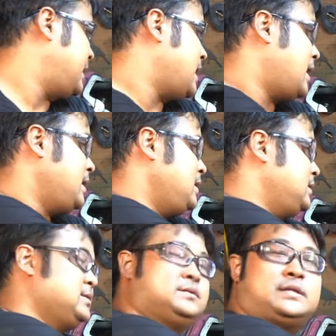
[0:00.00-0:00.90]
แต่อยากให้
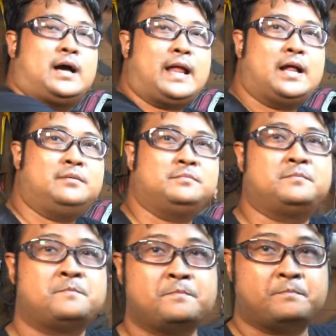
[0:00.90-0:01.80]
ทางร้าน
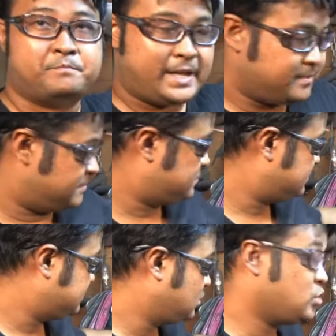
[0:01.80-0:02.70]
เปลี่ยน
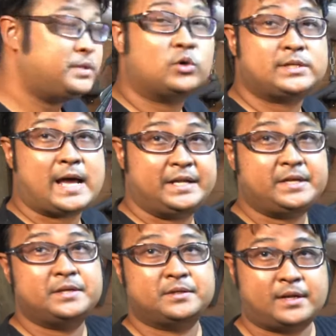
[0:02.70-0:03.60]
รูปที่โฆษณานิด
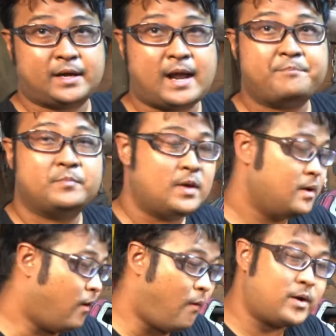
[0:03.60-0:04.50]
นึงนะครับ
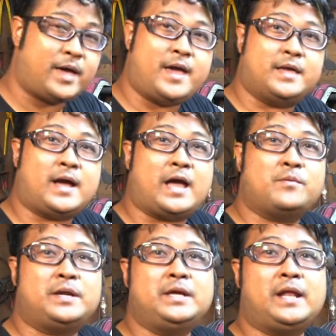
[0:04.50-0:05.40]
โอเคยังไง
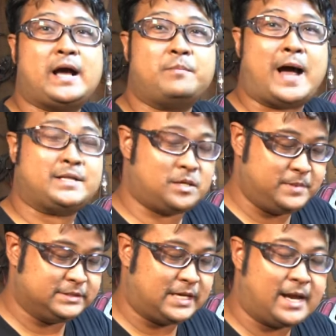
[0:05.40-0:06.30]
วันนี้นะครับอาจจะ
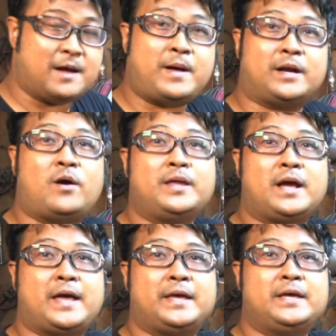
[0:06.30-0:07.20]
มีสาระมากน้อย
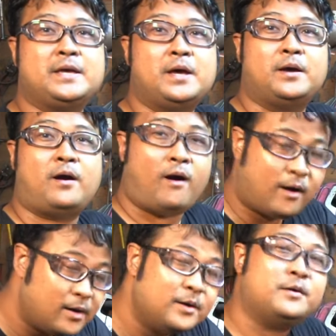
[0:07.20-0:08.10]
ยังไงก็
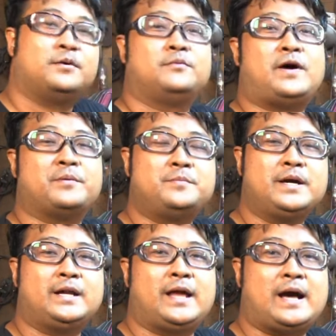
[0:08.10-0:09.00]
ฝาก
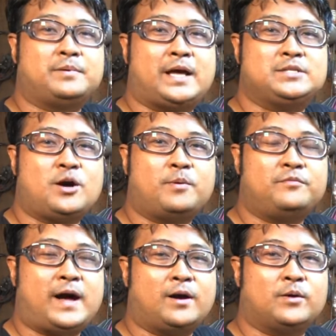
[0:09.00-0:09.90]
เพื่อนๆนะครับใครชอบก็
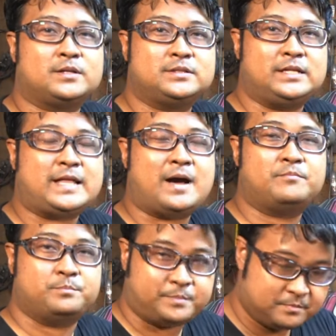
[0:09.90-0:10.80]
ฝากกดติดตาม
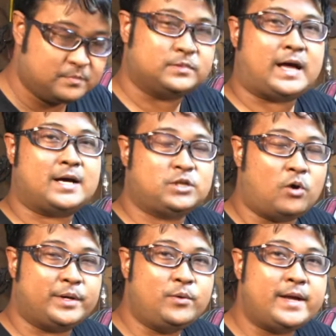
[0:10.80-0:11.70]
ทางช่
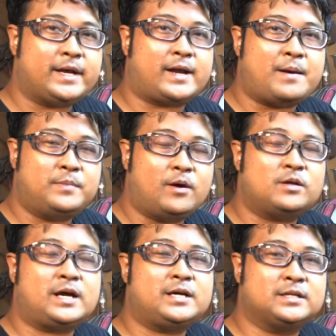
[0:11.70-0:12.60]
องไว้ด้วยนะครับ แล้วก็
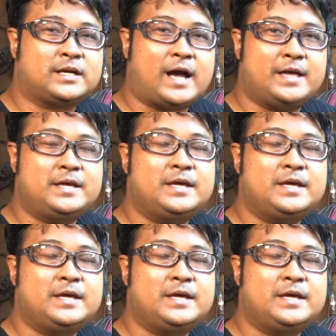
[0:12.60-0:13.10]
ถ้าเกิดใคร